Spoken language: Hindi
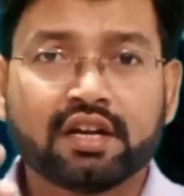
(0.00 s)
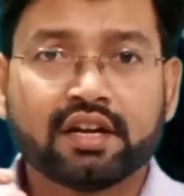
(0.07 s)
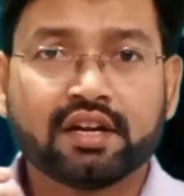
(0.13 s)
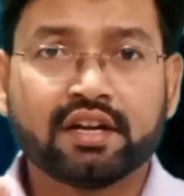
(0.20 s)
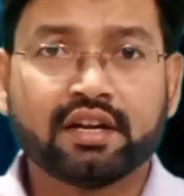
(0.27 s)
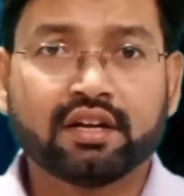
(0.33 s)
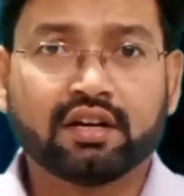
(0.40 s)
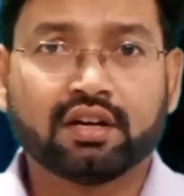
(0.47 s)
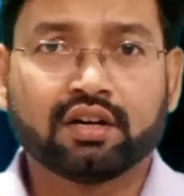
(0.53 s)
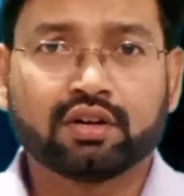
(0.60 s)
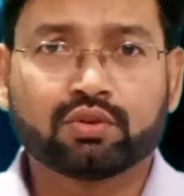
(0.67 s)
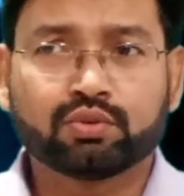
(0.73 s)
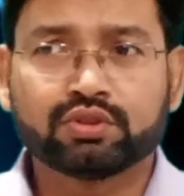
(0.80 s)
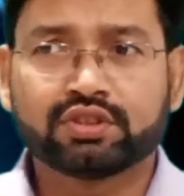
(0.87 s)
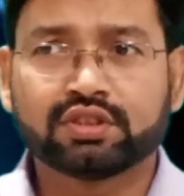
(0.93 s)

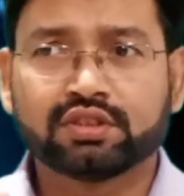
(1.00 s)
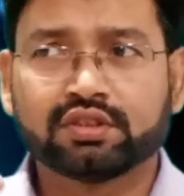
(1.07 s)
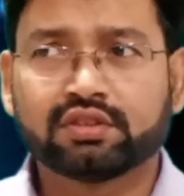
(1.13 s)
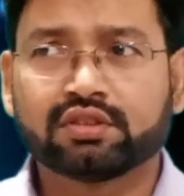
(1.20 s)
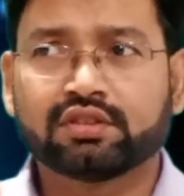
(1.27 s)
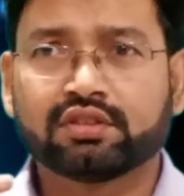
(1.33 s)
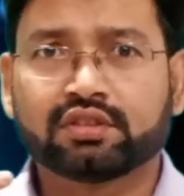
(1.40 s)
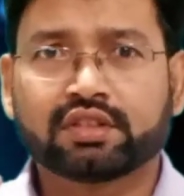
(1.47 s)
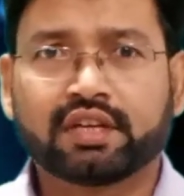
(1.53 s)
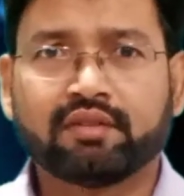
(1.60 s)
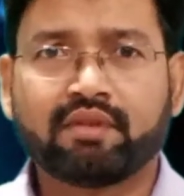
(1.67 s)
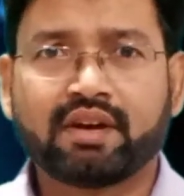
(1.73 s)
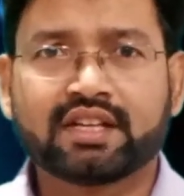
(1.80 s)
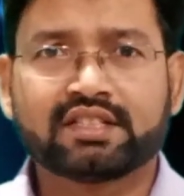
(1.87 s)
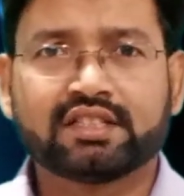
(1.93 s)
आ, कुछ के
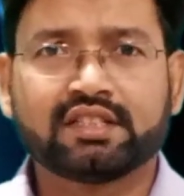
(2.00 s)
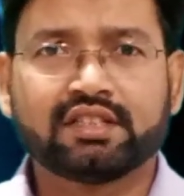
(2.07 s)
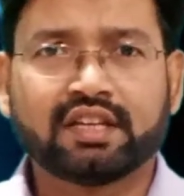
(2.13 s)
वाई सी